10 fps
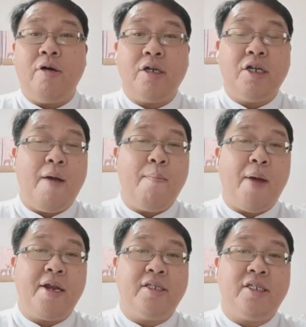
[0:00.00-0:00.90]

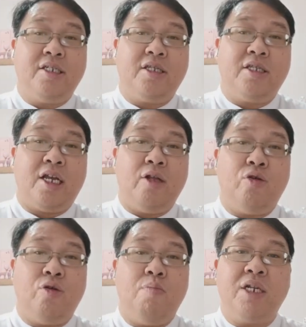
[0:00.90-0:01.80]
Damai dan sejahtera
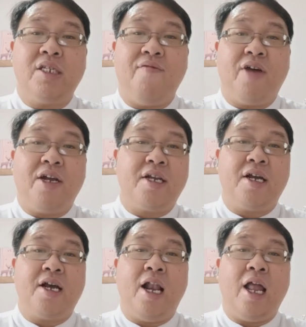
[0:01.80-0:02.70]
itu bersifat
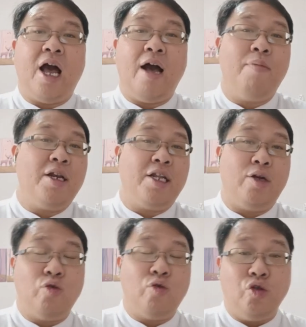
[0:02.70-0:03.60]
kekal
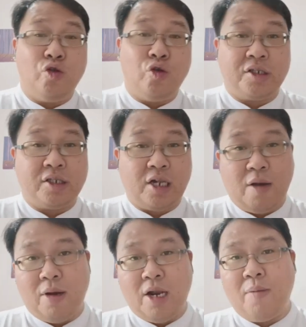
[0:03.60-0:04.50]
abadi untuk
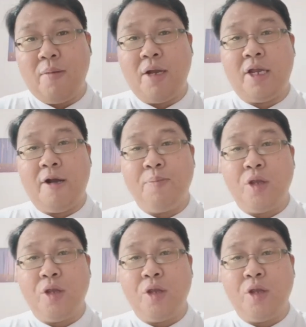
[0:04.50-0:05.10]
selama-lamanya.